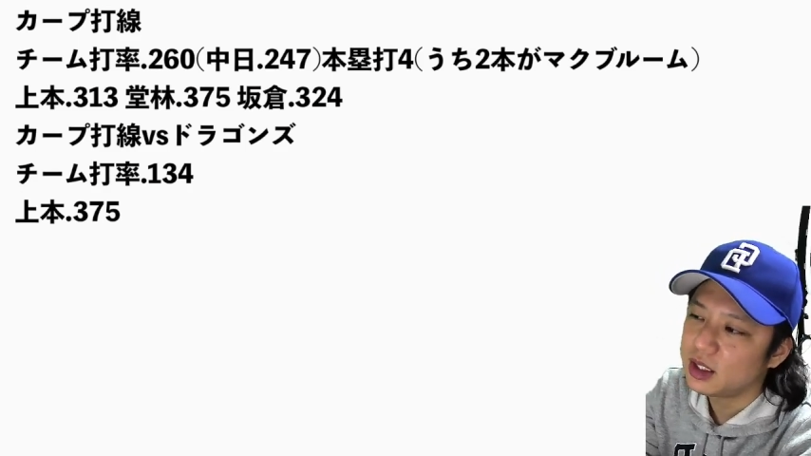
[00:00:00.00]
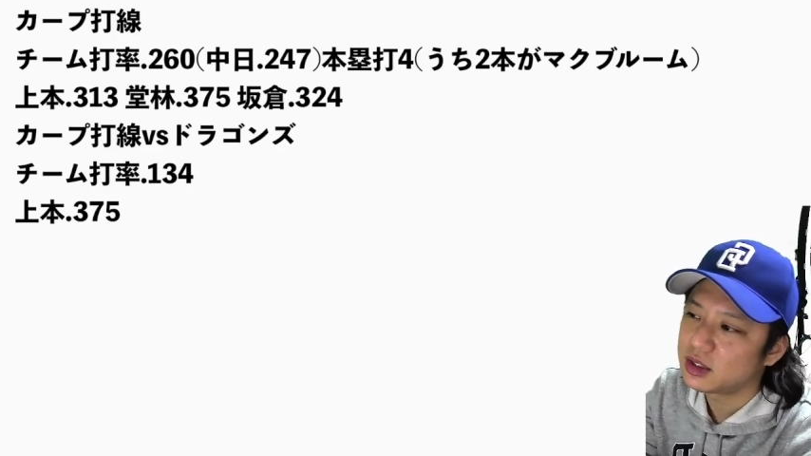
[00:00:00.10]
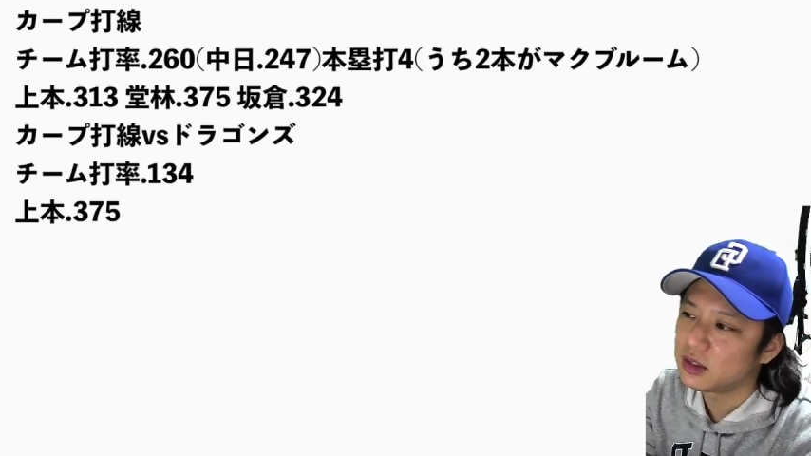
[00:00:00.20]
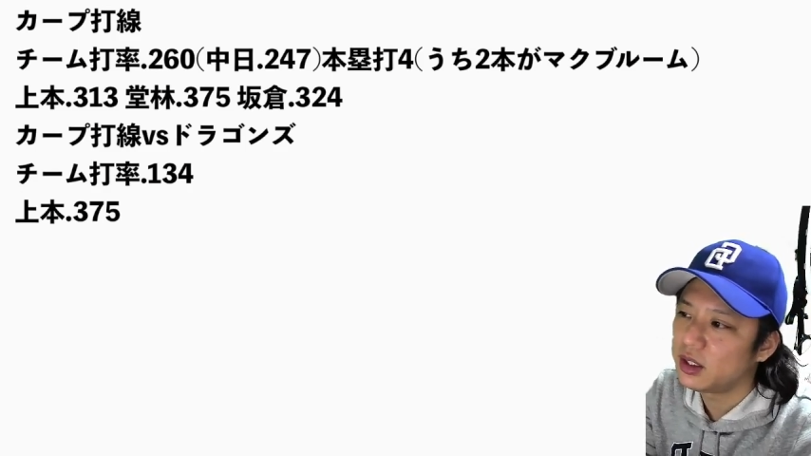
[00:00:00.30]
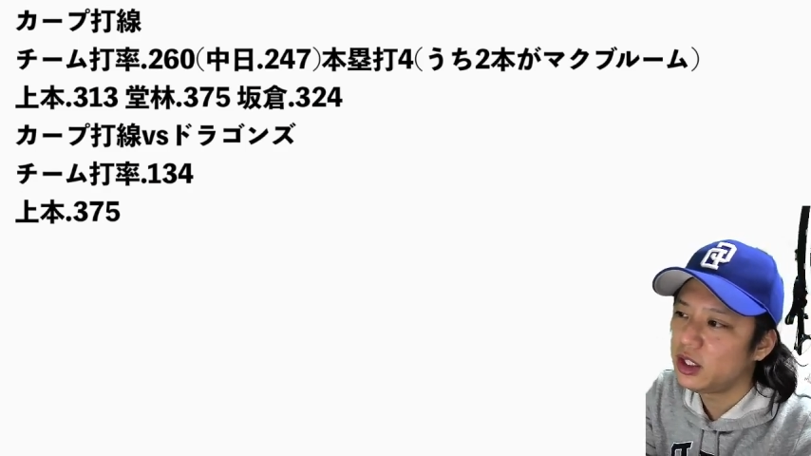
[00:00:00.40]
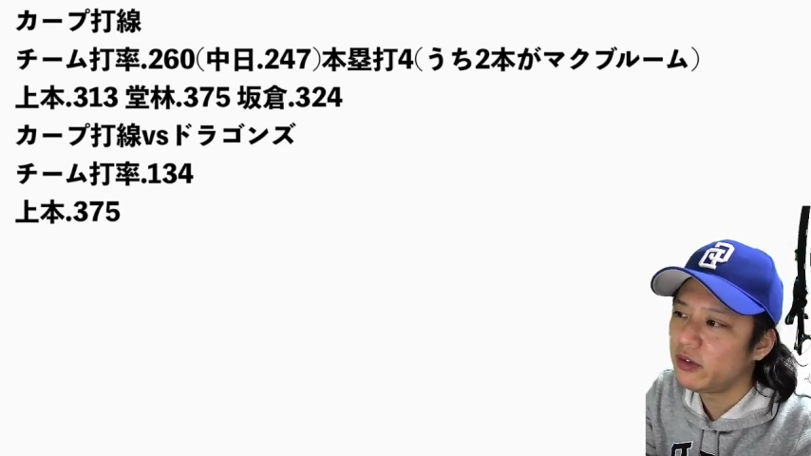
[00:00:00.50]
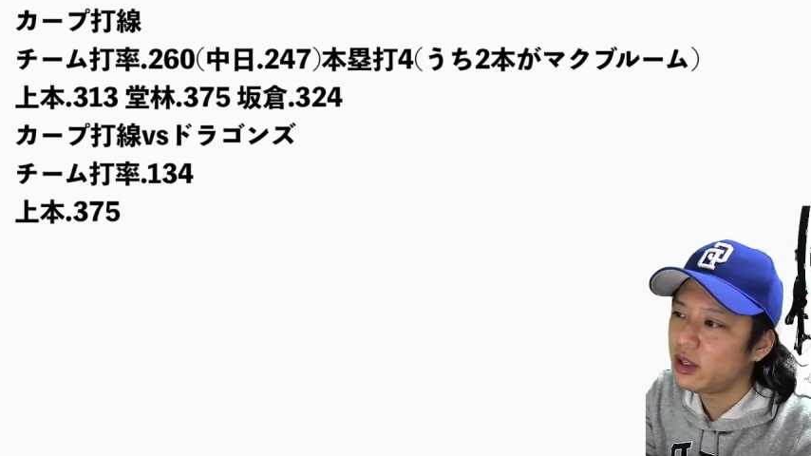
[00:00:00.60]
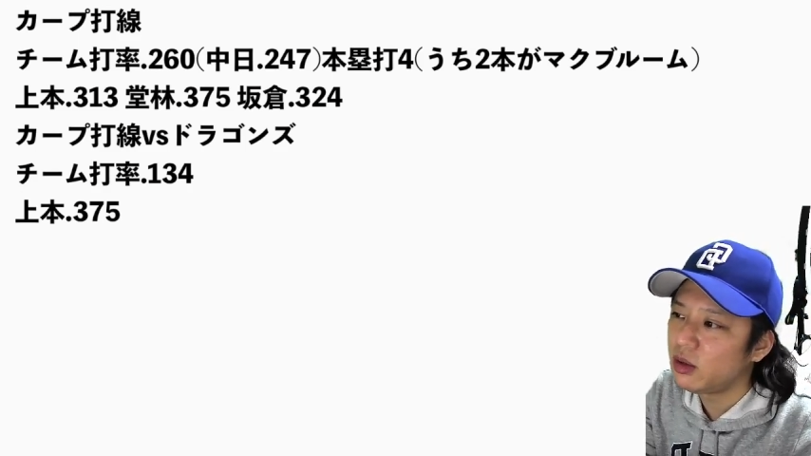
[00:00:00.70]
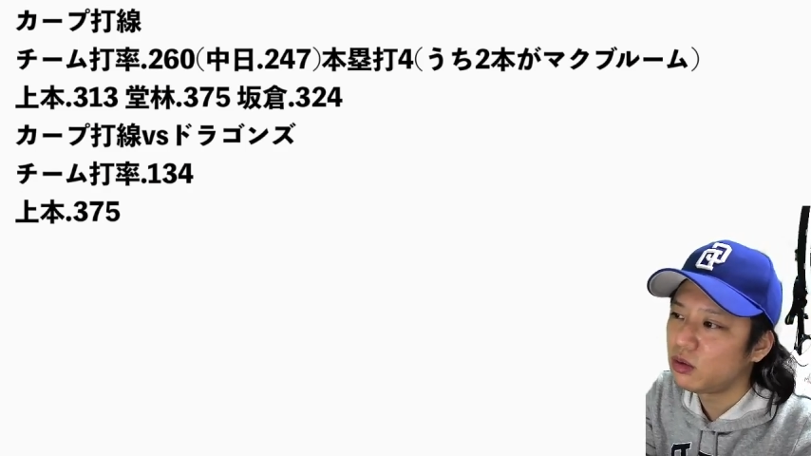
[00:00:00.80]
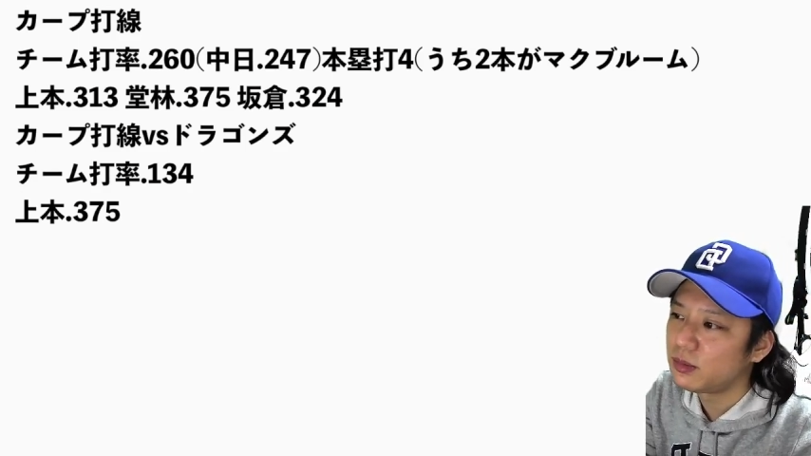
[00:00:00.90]
率が2
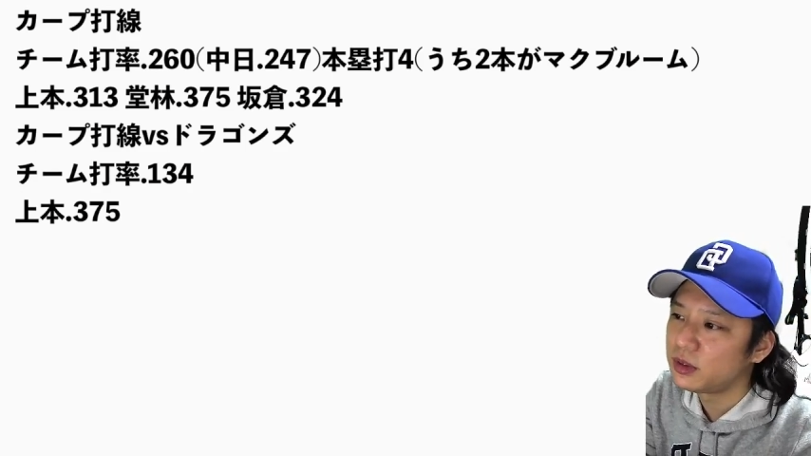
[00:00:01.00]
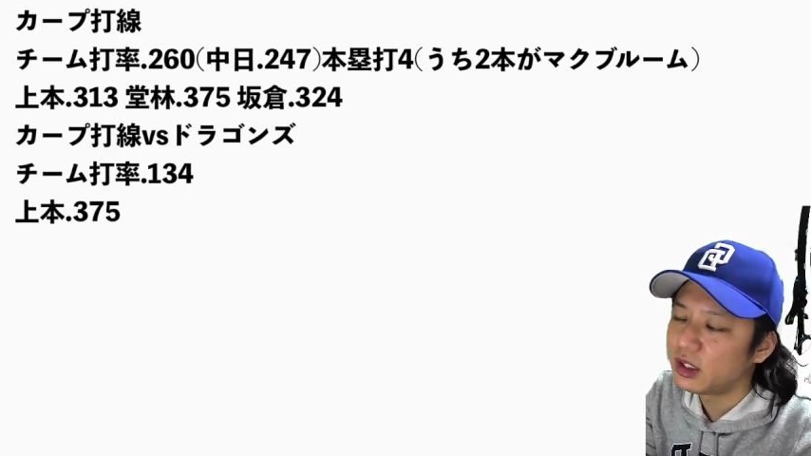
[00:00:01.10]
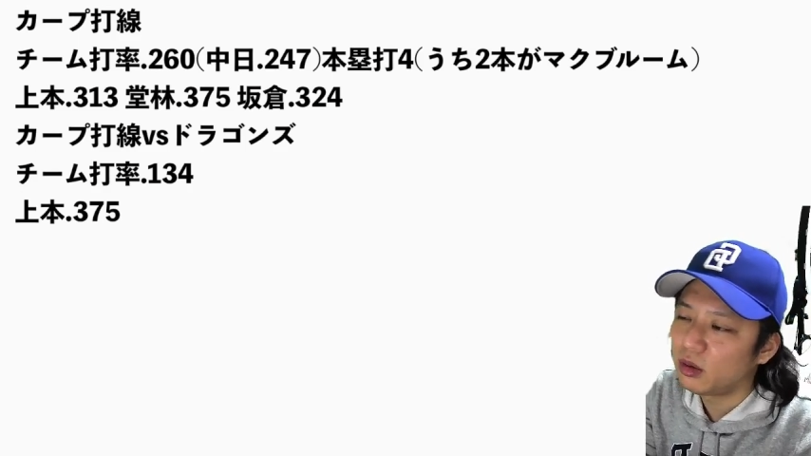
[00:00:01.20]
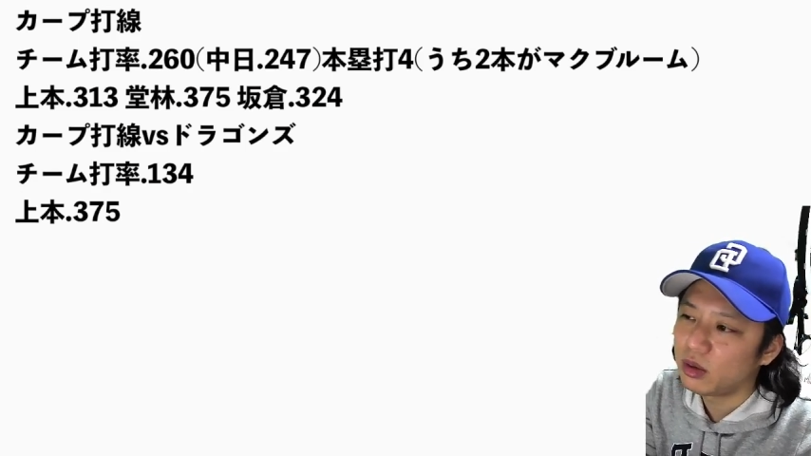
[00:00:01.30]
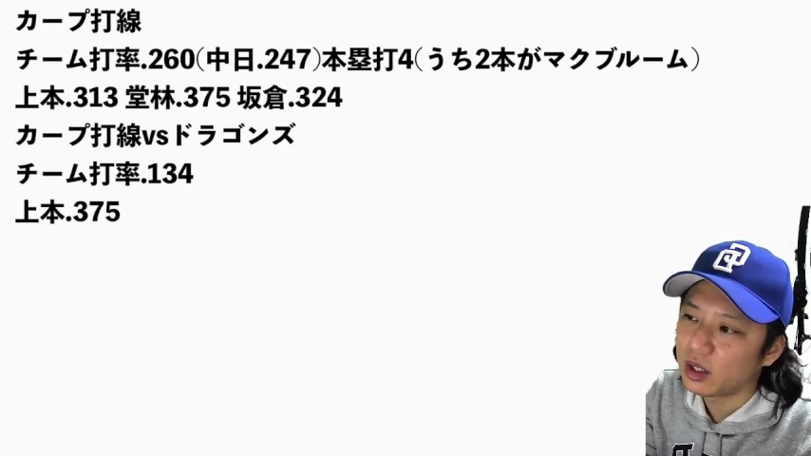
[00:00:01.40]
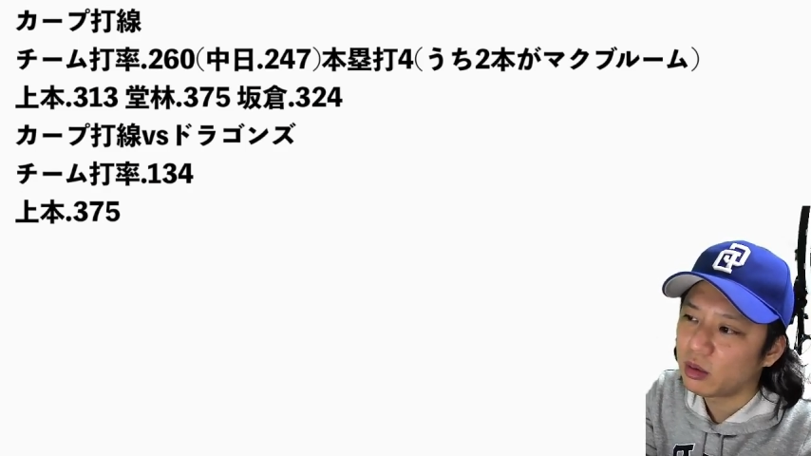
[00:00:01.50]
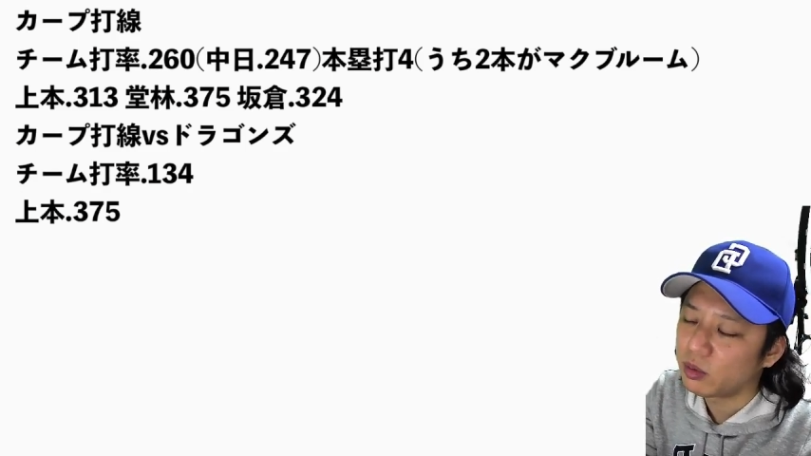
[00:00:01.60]
割6分0厘、